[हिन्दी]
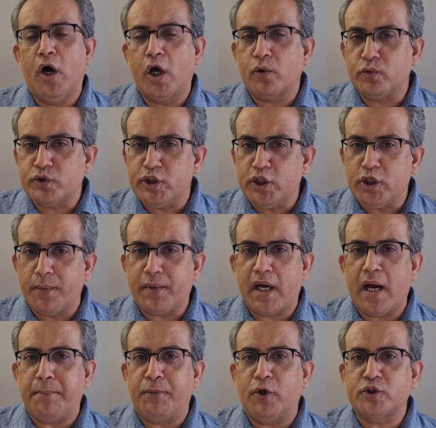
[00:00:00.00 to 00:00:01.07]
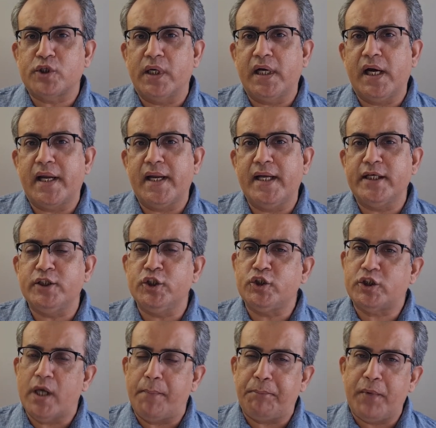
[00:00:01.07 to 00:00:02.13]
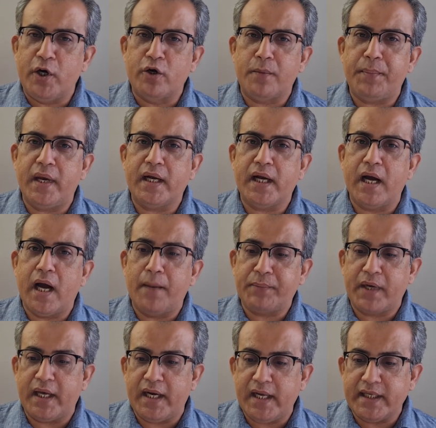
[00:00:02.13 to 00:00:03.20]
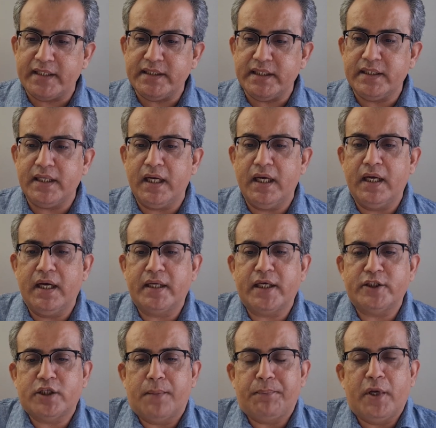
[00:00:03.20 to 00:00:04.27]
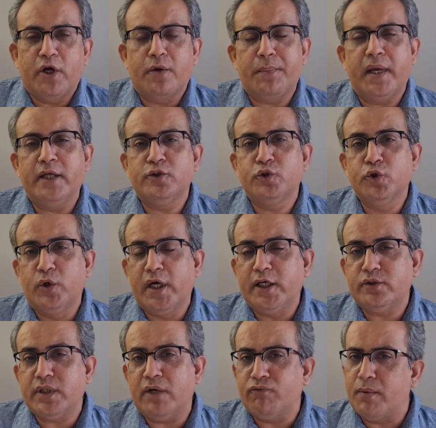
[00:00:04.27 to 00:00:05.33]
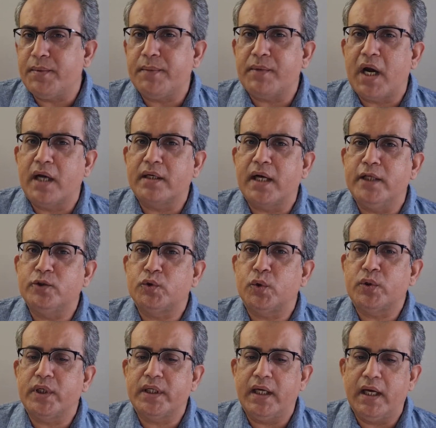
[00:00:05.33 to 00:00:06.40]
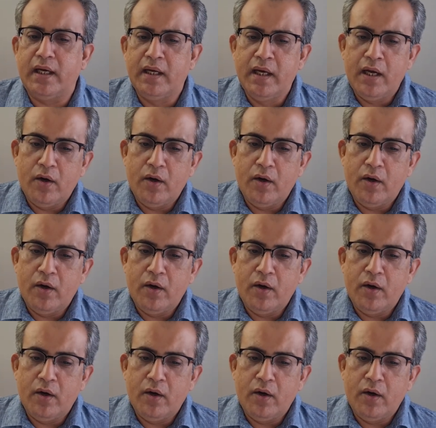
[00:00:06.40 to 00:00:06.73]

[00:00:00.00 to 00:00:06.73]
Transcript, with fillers: और उसी के ऊपर आप पोस्ट लगा रहे हैं कि जी छप्पन रुपए का आप कह रहे हैं कि जी ये कि छप्पन रुपए यूनिट जो है वो भी इमरान खान छोड़ के गया है